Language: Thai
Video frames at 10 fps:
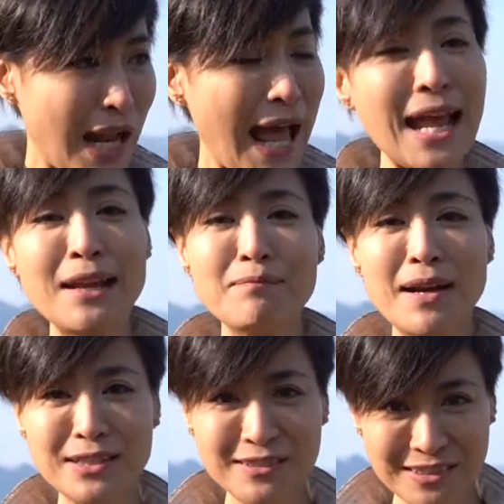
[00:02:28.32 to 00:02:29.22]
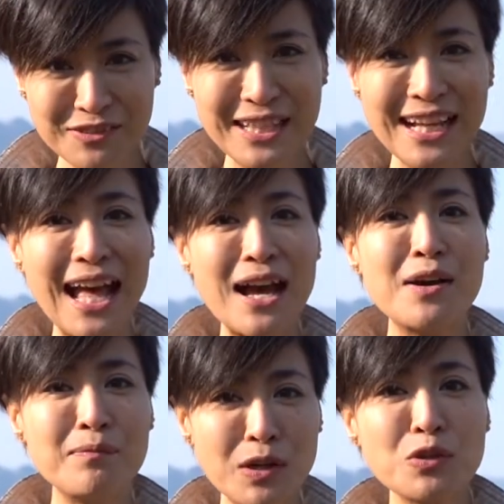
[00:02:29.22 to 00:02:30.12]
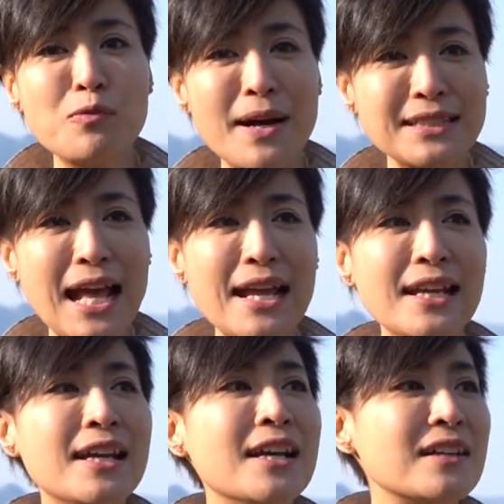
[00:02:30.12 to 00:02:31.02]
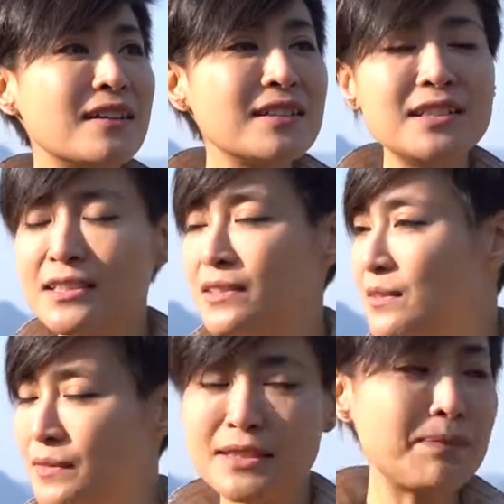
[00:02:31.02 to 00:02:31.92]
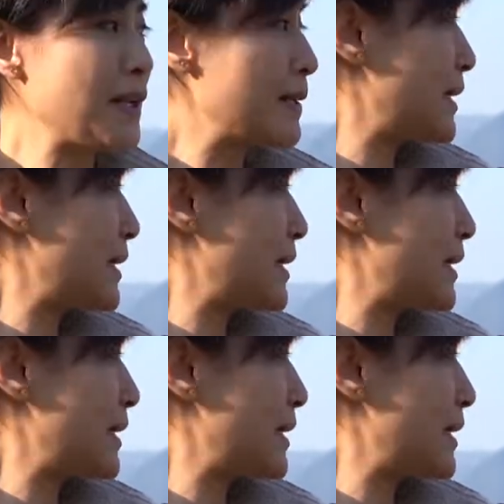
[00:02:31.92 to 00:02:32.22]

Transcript: ดท้ายมาจากเหนือนี้ค่ะม่อนกูบาไสก็คือจะเป็น